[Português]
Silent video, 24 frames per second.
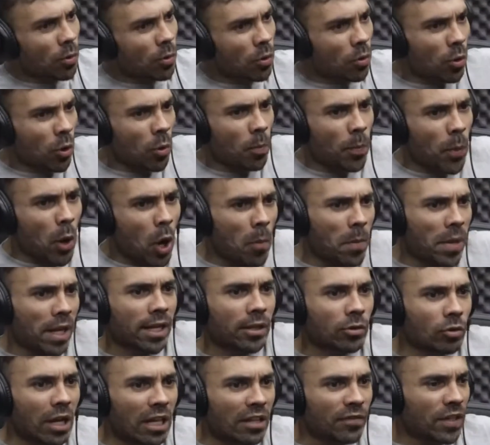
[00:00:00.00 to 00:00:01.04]
o pobre aqui do
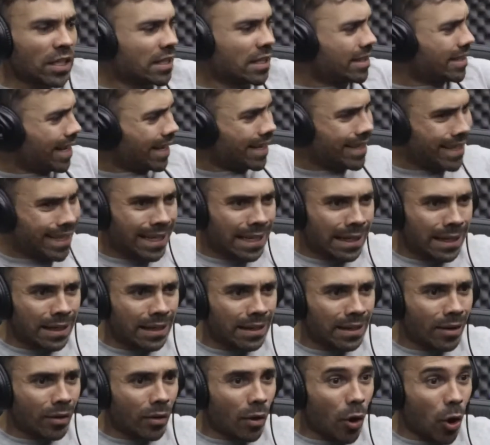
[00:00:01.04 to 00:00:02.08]
lado e fala: esse daqui,
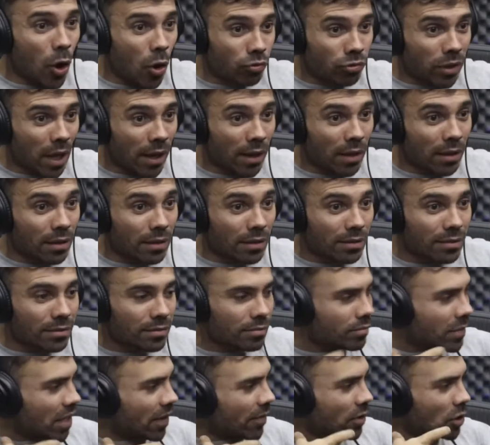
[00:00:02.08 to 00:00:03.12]
ontem,
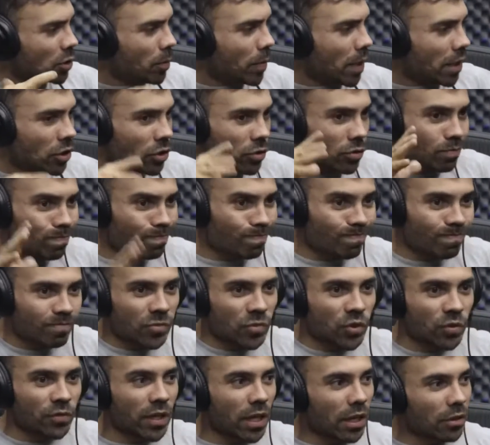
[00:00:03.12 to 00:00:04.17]
tava debaixo do
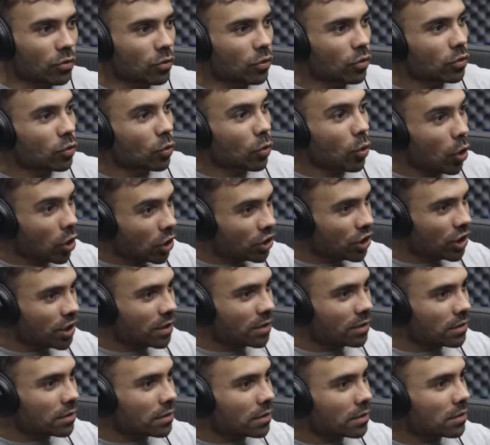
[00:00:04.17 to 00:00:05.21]
viaduto. Hoje. É
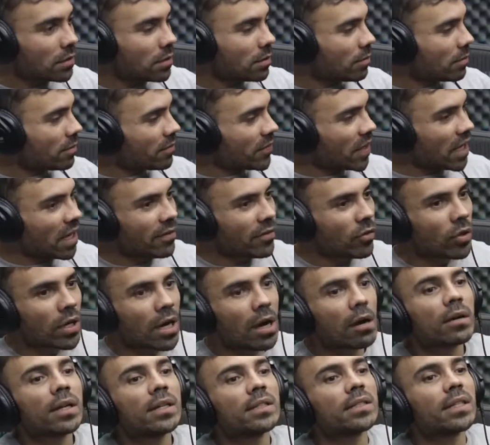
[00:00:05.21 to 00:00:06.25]
isso. Vai lá ver o
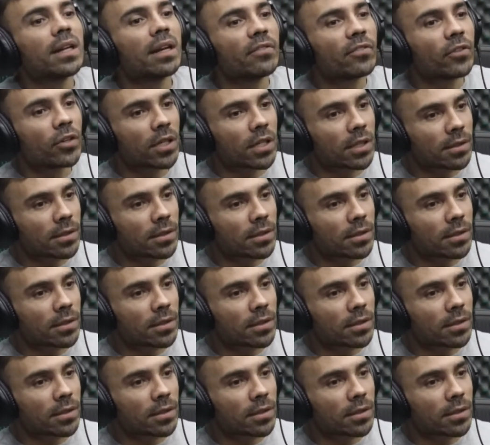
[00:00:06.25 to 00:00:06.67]
carro que tá lá fora.